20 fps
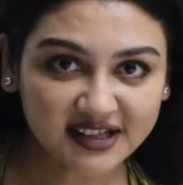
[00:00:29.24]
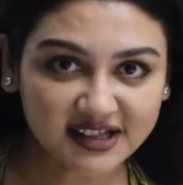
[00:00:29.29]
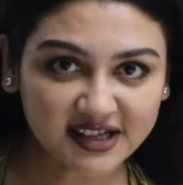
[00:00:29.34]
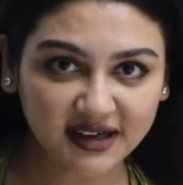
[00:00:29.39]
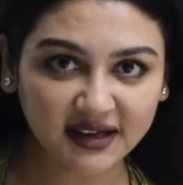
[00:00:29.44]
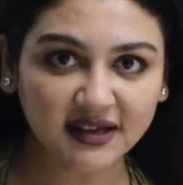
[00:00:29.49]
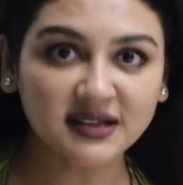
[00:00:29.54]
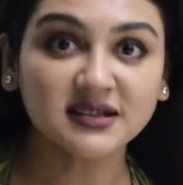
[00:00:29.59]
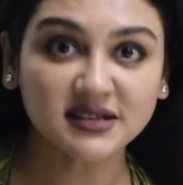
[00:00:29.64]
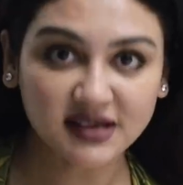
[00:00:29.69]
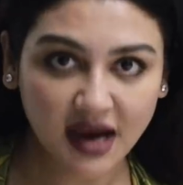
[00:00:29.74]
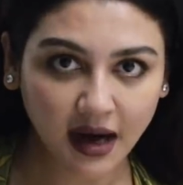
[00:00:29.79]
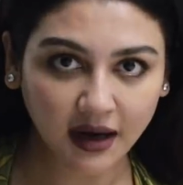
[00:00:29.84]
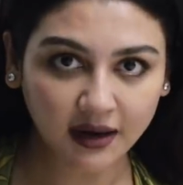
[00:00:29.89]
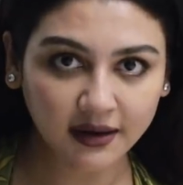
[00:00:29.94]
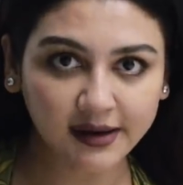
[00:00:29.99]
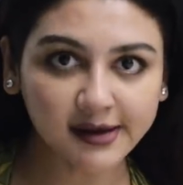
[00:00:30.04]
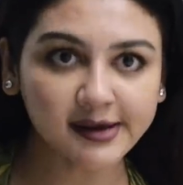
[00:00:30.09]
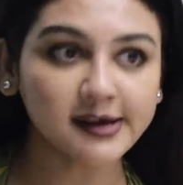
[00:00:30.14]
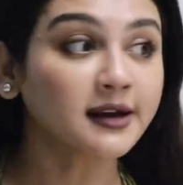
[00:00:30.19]
কাছে
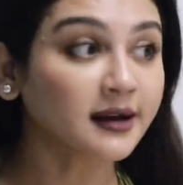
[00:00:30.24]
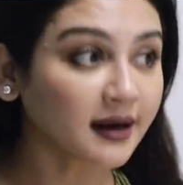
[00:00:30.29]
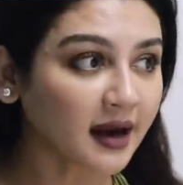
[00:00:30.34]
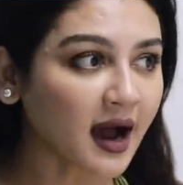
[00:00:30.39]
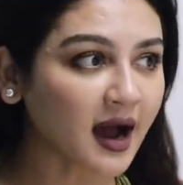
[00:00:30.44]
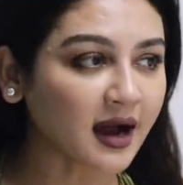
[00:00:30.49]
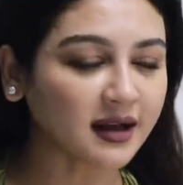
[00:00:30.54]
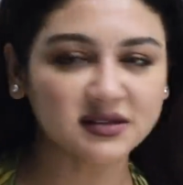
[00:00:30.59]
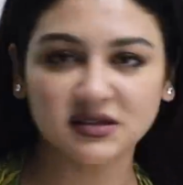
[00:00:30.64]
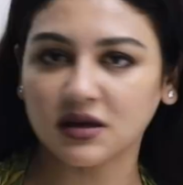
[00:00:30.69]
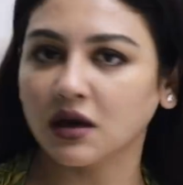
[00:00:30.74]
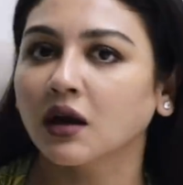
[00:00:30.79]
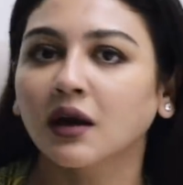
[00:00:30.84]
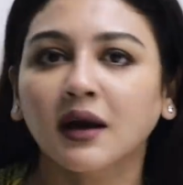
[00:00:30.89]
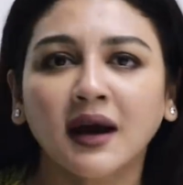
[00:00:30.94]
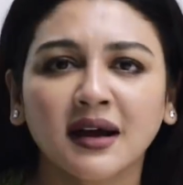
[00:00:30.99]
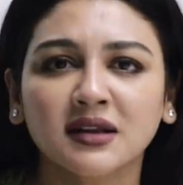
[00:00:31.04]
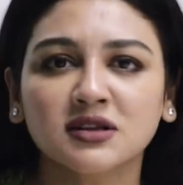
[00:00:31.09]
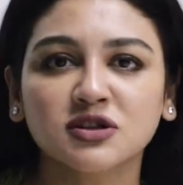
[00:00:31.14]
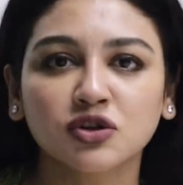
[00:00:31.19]
চাকরি কাজ
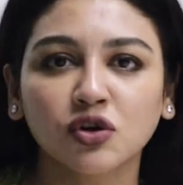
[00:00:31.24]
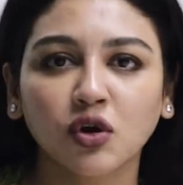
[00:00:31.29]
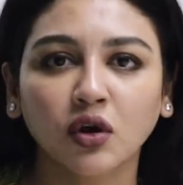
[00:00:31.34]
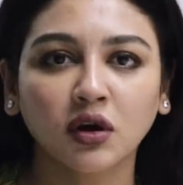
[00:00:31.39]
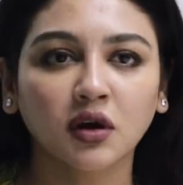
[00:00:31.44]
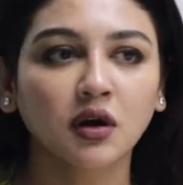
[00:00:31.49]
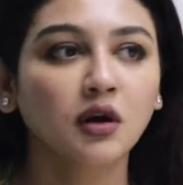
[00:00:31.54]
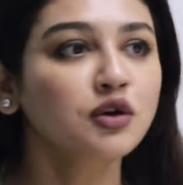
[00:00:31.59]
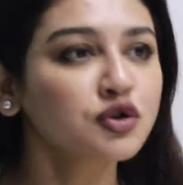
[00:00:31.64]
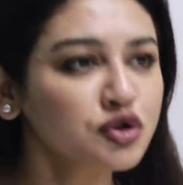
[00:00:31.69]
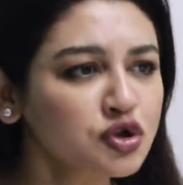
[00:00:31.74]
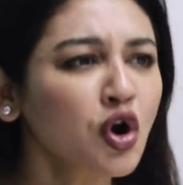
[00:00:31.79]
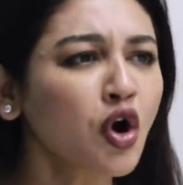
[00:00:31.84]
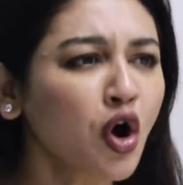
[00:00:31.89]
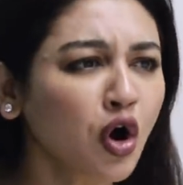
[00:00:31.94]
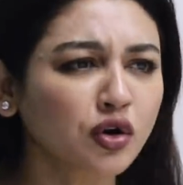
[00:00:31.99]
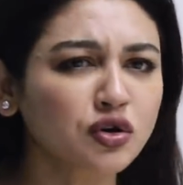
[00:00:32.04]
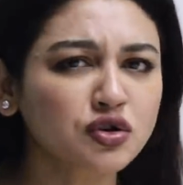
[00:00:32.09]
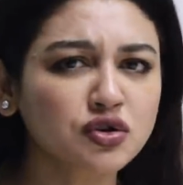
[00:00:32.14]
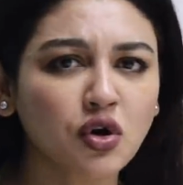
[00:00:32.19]
কাজ নয়
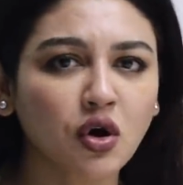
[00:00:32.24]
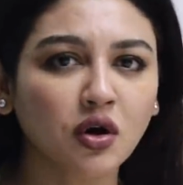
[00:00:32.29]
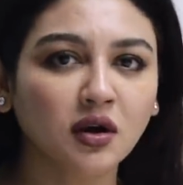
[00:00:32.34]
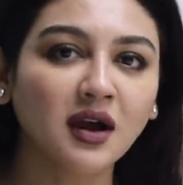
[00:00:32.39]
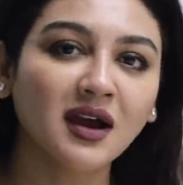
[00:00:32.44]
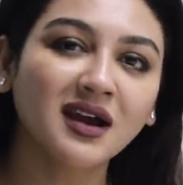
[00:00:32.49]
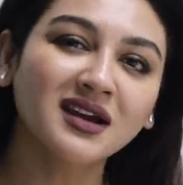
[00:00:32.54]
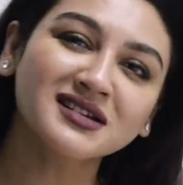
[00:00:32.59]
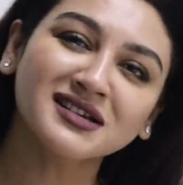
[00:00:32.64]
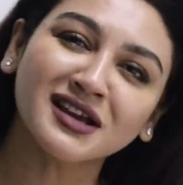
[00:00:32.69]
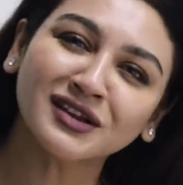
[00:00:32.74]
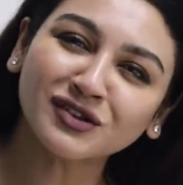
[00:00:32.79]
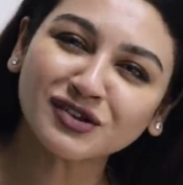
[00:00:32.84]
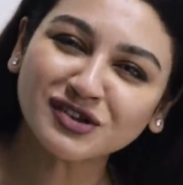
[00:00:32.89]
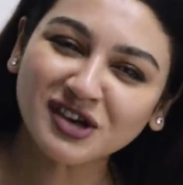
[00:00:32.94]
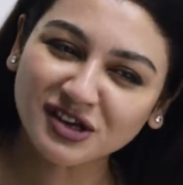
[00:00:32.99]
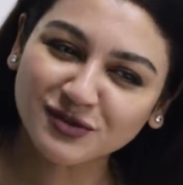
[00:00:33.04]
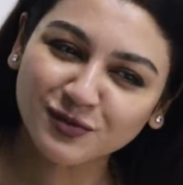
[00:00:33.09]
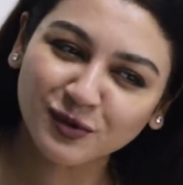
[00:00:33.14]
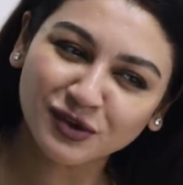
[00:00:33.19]
শখ শখ তো
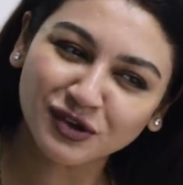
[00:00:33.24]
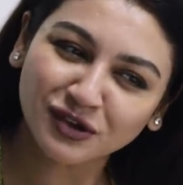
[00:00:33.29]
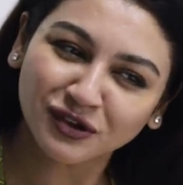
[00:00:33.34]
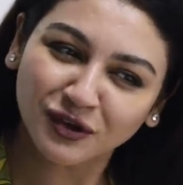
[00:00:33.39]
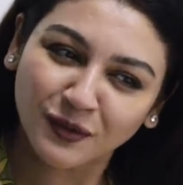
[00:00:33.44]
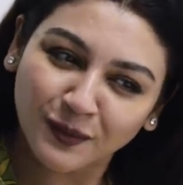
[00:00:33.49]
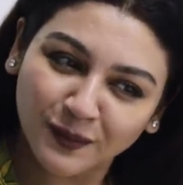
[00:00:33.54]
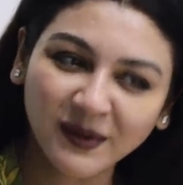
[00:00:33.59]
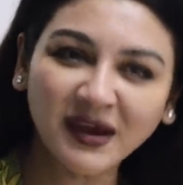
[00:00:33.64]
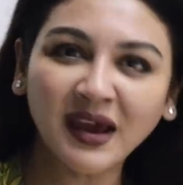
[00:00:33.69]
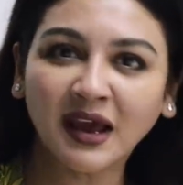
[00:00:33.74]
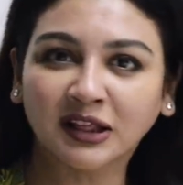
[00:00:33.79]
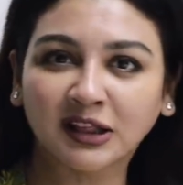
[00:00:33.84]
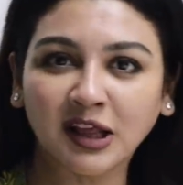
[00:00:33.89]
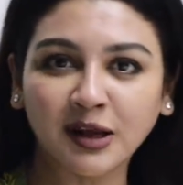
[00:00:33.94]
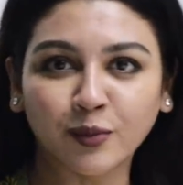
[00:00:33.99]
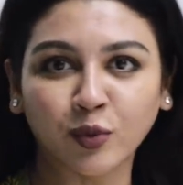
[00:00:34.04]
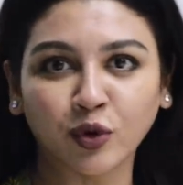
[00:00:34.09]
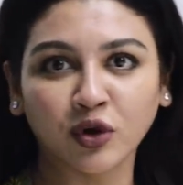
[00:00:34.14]
শেষ পর্যন্ত বিয়েতেই